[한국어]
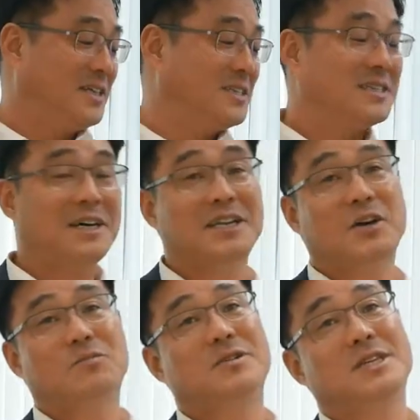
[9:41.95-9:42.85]
에이다스가
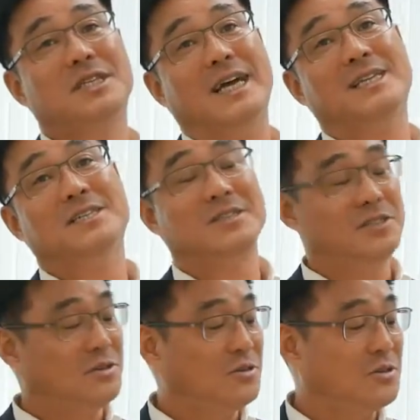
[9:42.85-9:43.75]
하나의 어플리케이션 아니거든요.